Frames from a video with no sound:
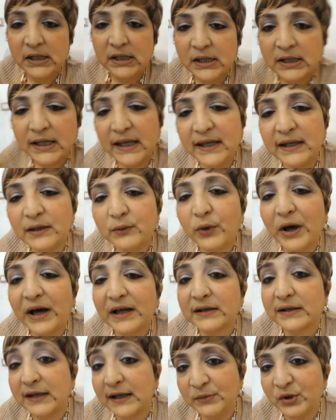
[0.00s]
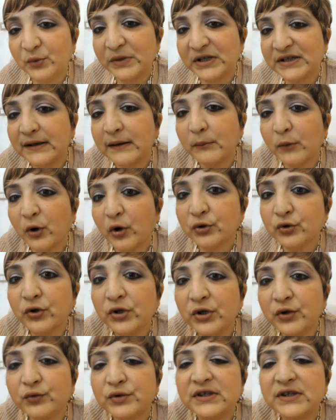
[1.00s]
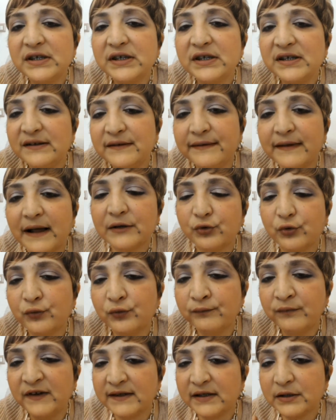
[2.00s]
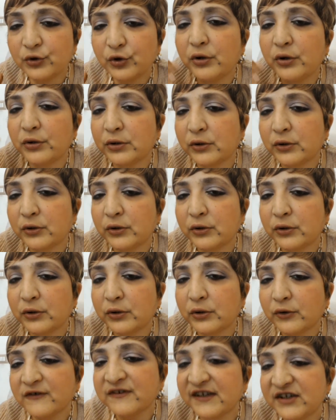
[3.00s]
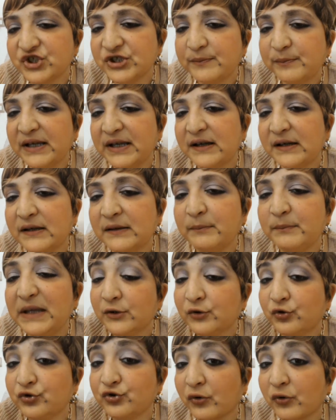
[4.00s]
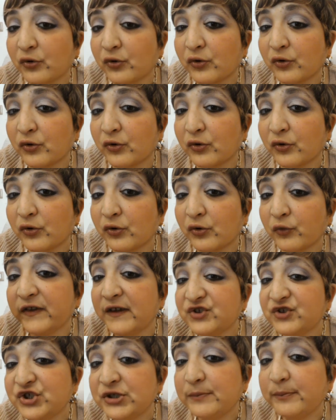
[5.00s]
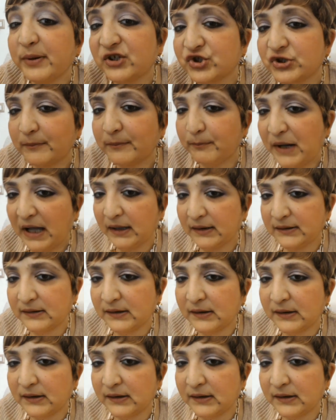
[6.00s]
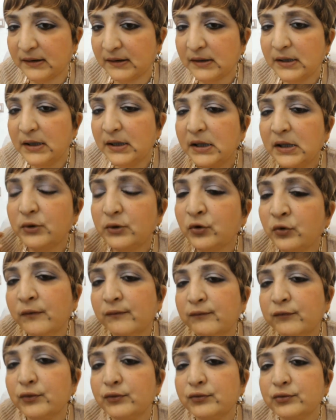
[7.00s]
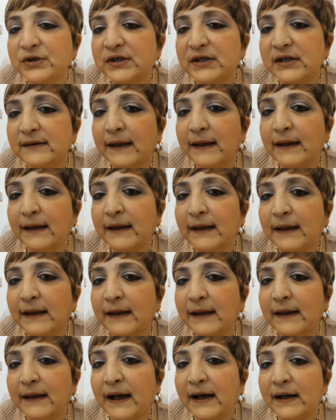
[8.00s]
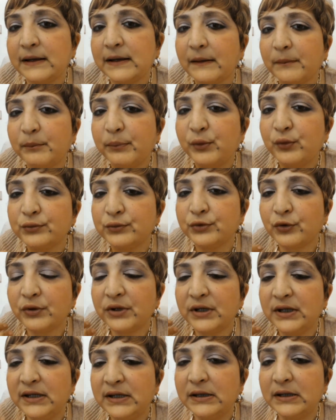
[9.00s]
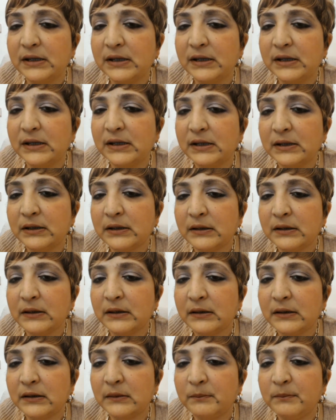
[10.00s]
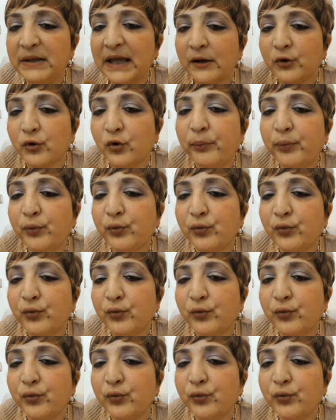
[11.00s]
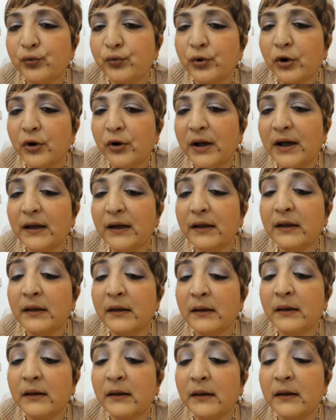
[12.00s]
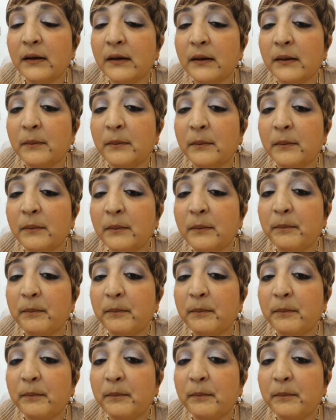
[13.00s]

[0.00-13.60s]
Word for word: eh, riguarda il mio matrimonio, io ho utilizzato un vestito rosa cipria, eh, bianco rosa cipria champagne. Non ho voluto utilizzare appunto il eh, bianco puro eh,